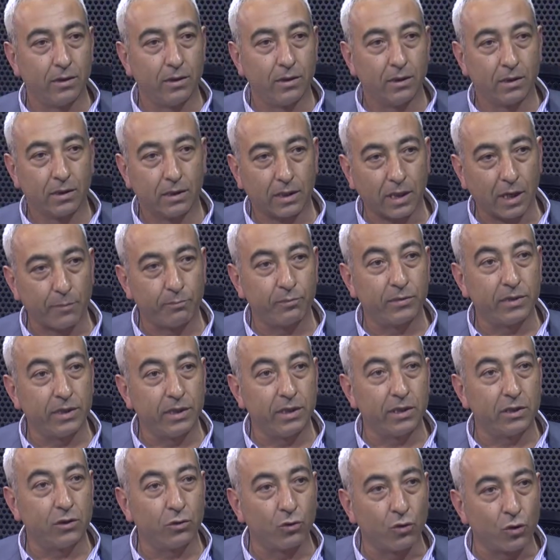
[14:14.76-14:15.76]
Yaptığı
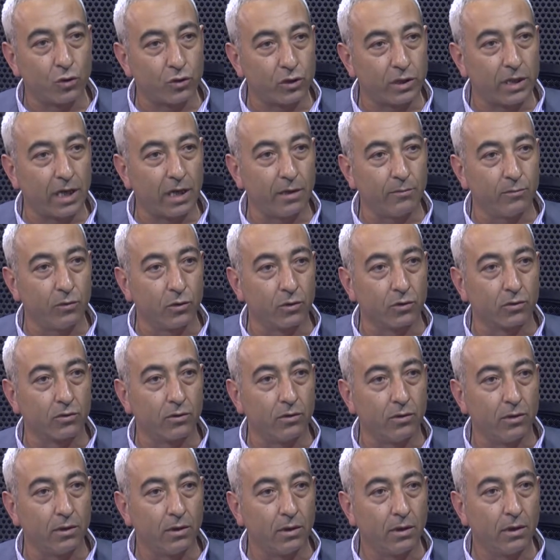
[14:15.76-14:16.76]
işi
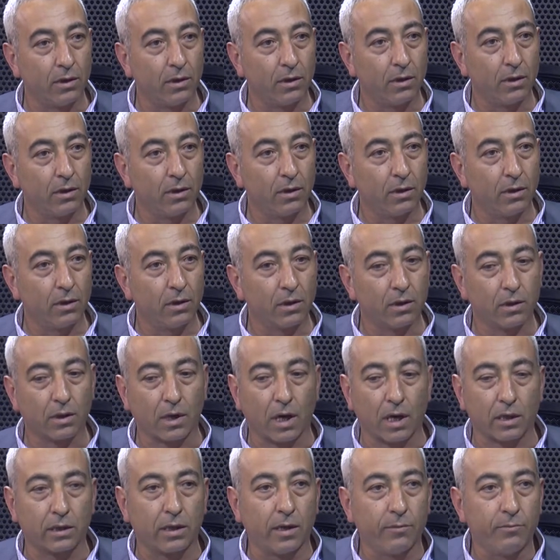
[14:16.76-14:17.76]
göstermiyordu. Ya
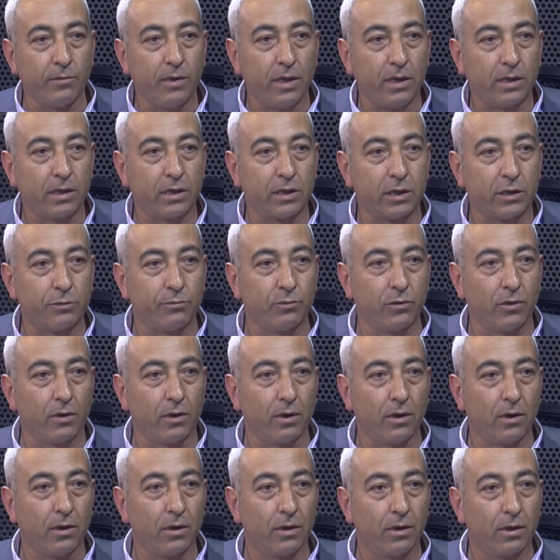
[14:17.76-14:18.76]
adam yetişmiyor.
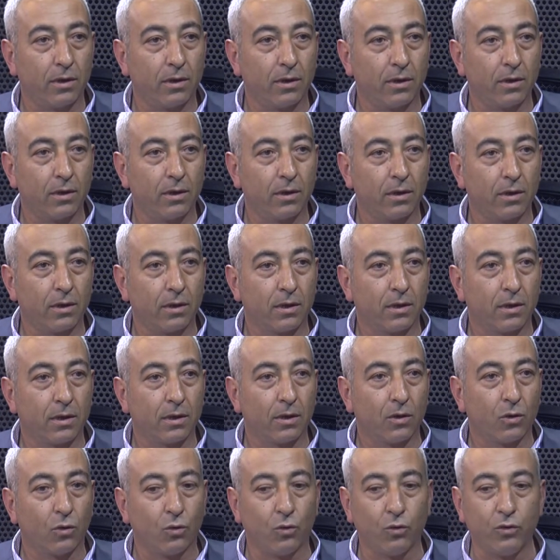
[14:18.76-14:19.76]

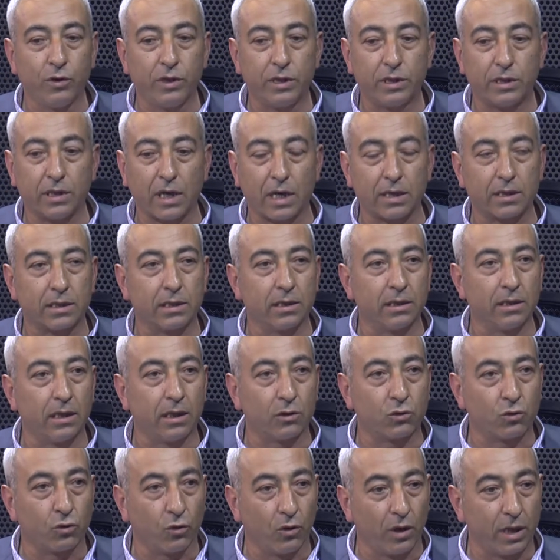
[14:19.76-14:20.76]
O iş aslında
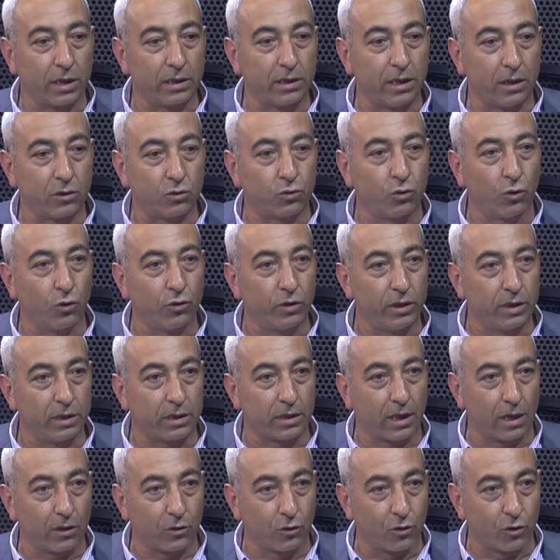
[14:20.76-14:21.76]
çoğalacak, çok
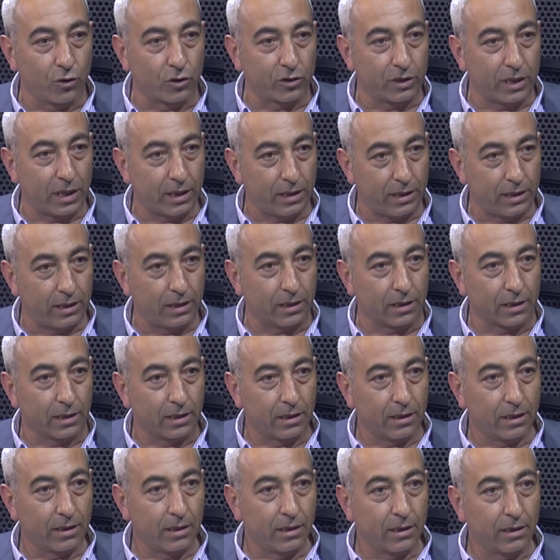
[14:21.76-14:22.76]
insan görecek ki
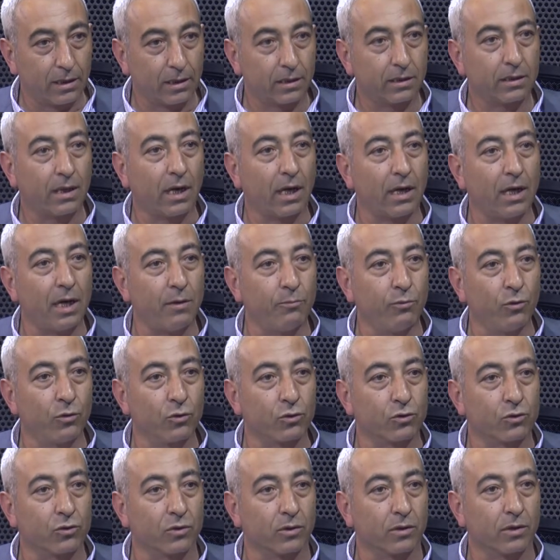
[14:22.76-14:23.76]
talep
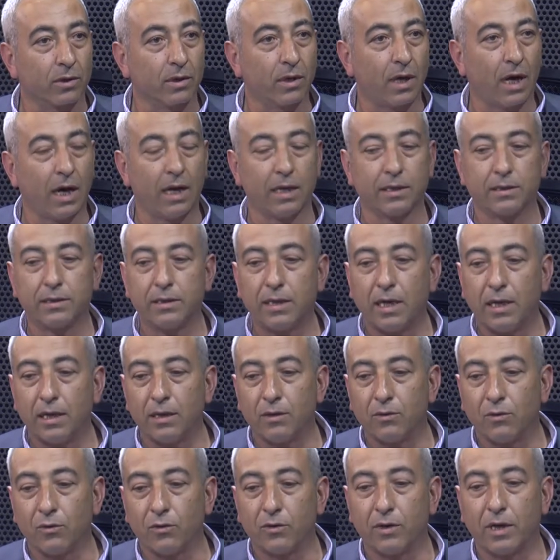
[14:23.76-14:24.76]
olsun. Ha sen
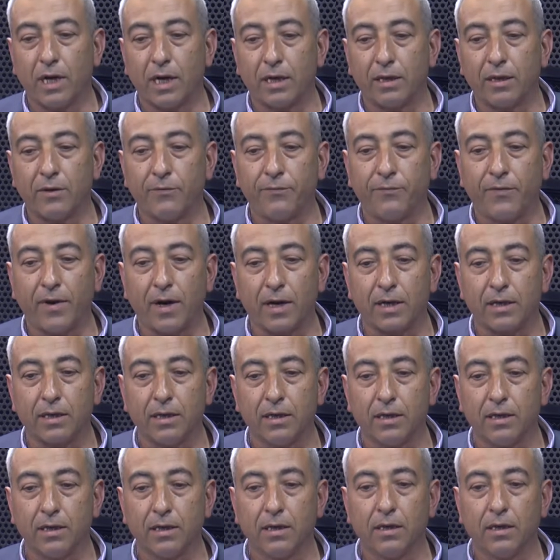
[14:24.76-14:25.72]
onlardan farkın